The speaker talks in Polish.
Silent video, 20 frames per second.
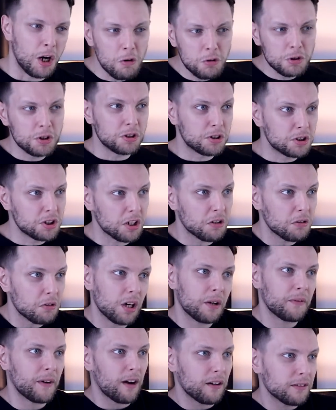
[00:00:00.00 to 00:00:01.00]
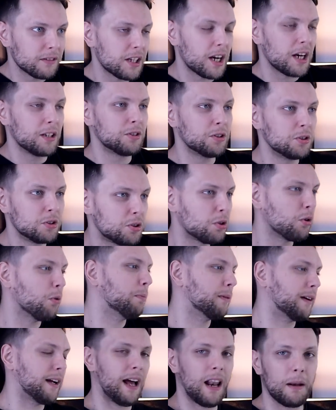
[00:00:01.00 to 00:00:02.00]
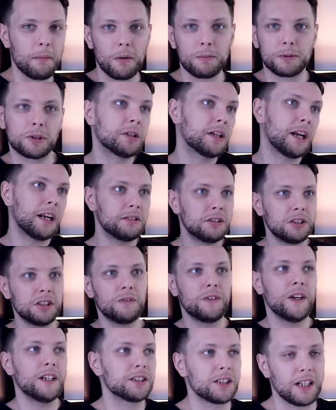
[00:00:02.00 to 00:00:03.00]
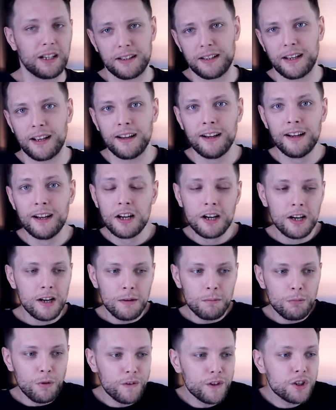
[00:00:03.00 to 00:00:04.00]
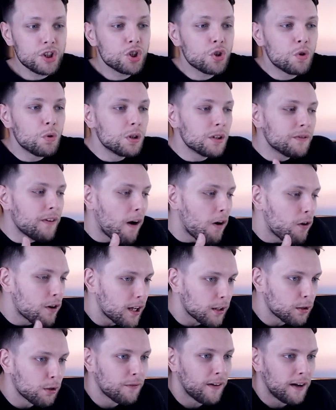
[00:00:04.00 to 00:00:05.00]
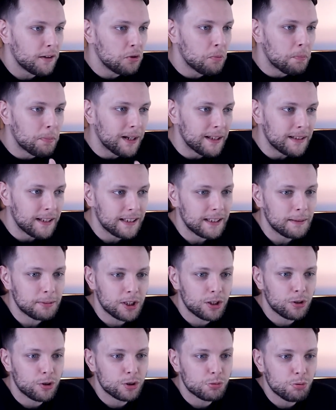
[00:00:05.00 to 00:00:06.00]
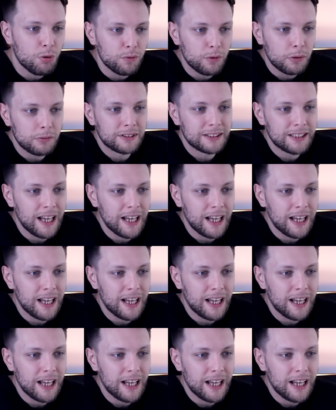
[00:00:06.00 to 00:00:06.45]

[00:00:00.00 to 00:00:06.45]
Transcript: nauczyć się kurwa odkręcić śrubkę albo przykręcić wieszak, nie? Mówisz kurwa o ratowaniu planety przed dosłowną